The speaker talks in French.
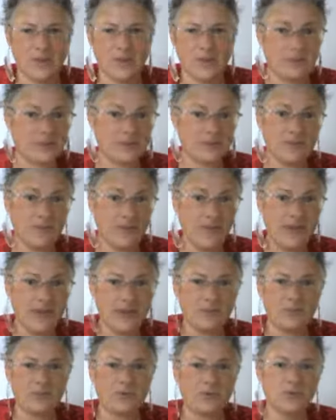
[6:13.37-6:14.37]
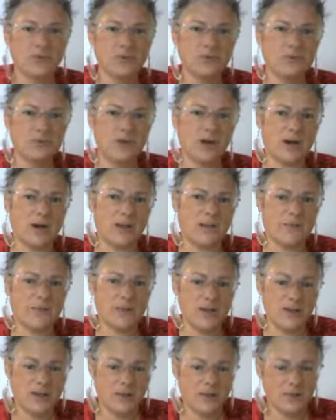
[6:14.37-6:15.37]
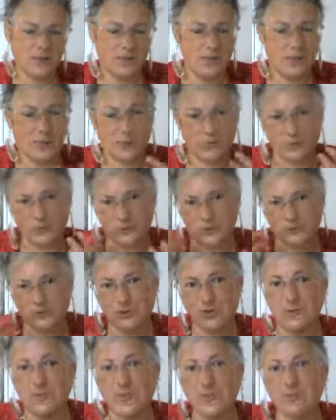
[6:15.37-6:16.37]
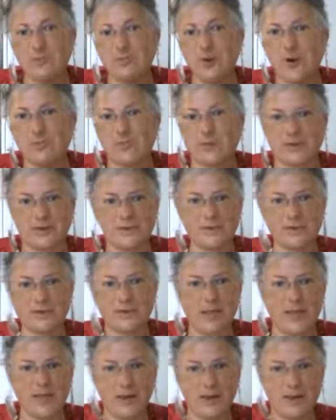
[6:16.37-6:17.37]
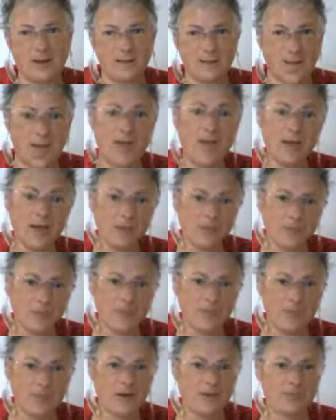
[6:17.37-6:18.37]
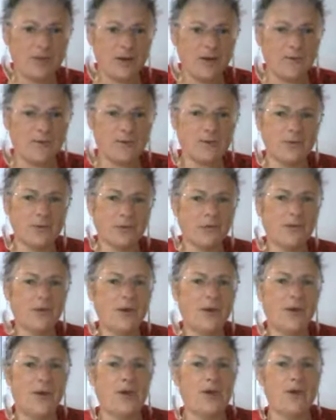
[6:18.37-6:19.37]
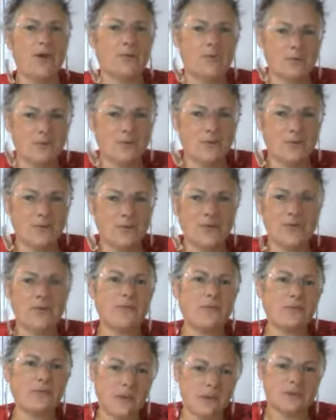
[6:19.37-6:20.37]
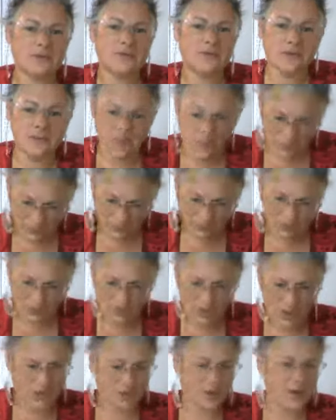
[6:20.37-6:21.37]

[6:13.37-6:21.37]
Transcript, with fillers: Ben, c'est pareil pour nous dans la vie, pour notre cheminement personnel. Ben oui, parfois, faut, faut se lever, faut avancer, puis poum,